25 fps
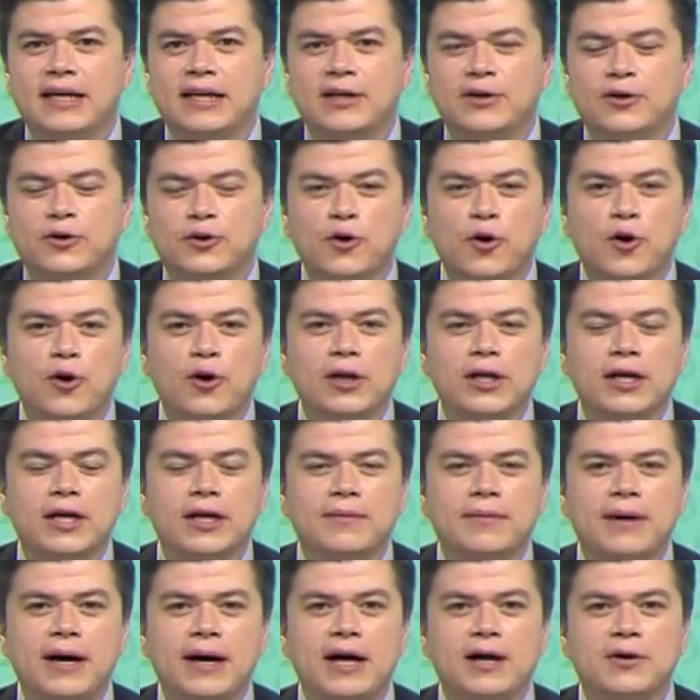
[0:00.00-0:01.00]
el rol
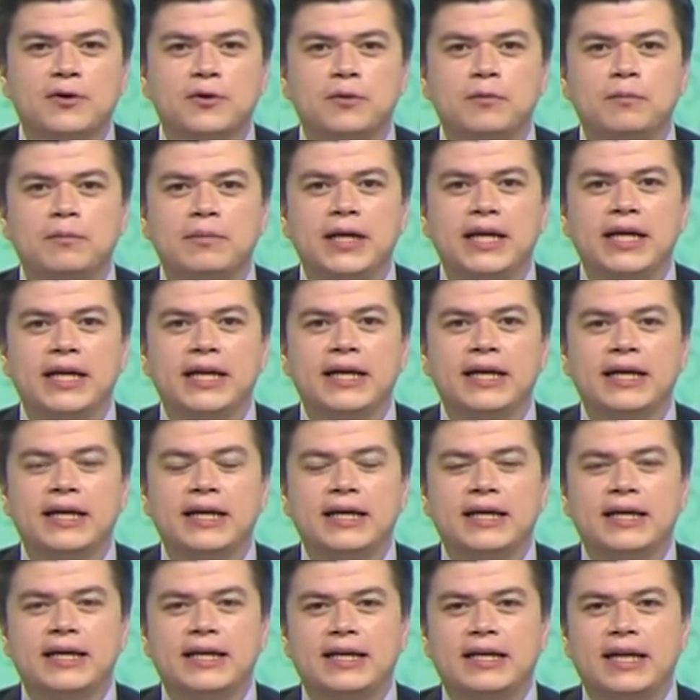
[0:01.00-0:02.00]
que va a cumplir
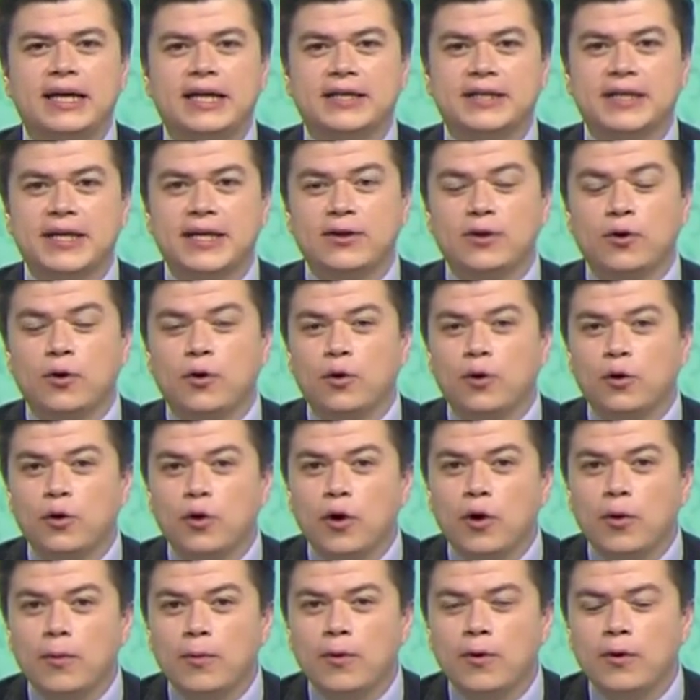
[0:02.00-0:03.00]
la red O
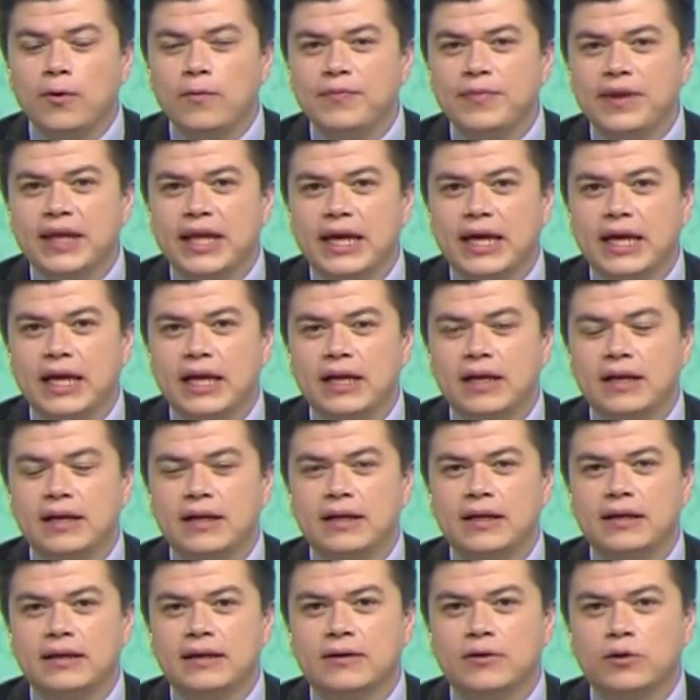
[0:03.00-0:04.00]
Globo,
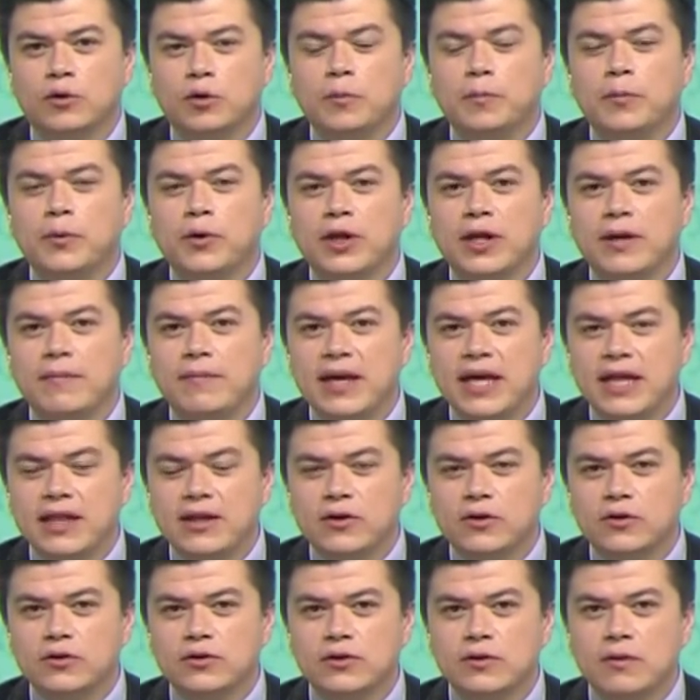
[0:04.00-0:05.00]
el grupo de
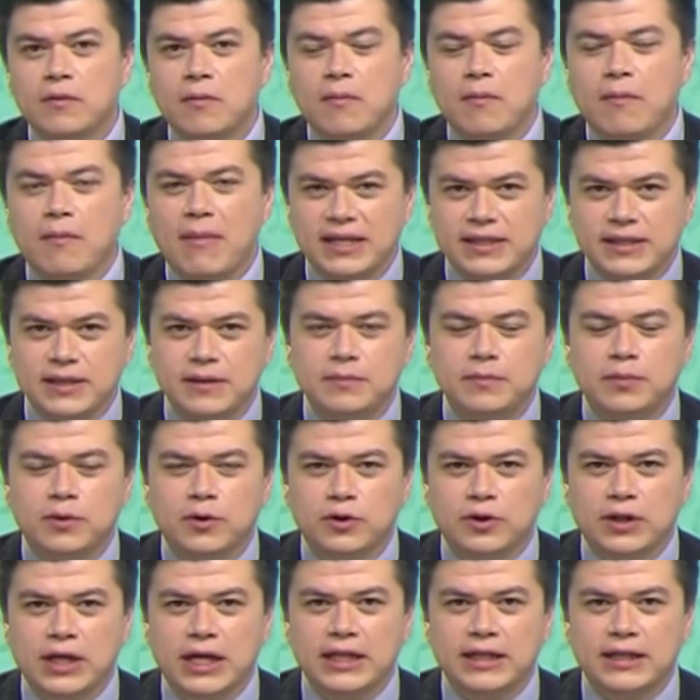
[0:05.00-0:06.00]
medios más
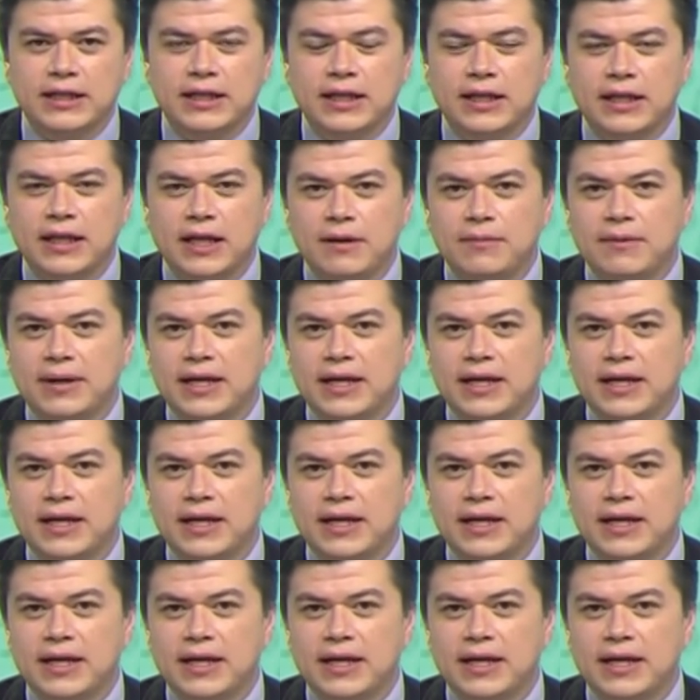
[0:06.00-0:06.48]
importante del